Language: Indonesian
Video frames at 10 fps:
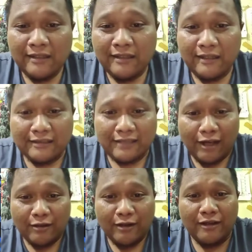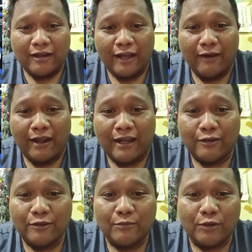Insya Allah kalau
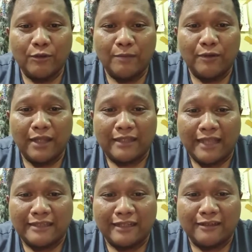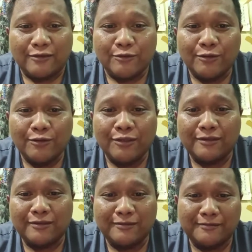anakku umur 2 bulan tak aja ke
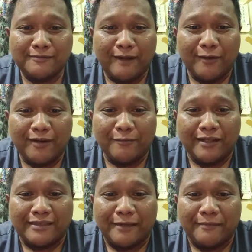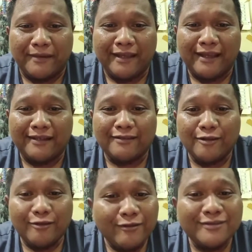Kudus mau nemuin sampean
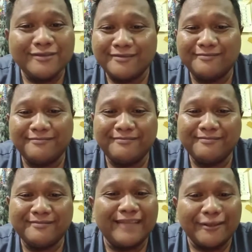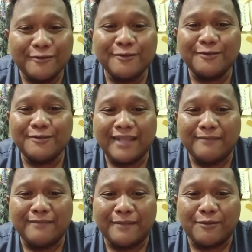oh tak tunggu salam
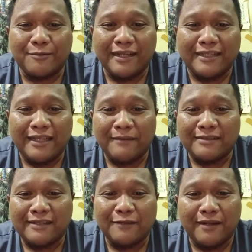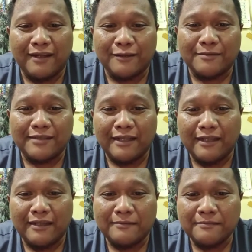dari Purbalingga Mas Rian
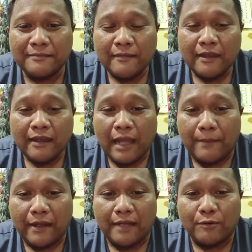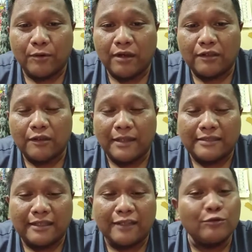Waalaikumsalam kapan lain Purwokerto Mas
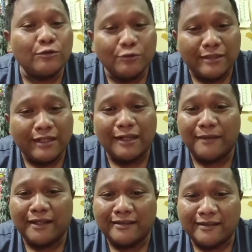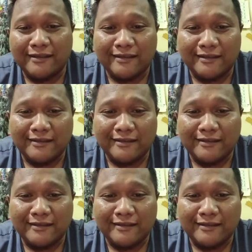Rian tunggu tanggal mainnya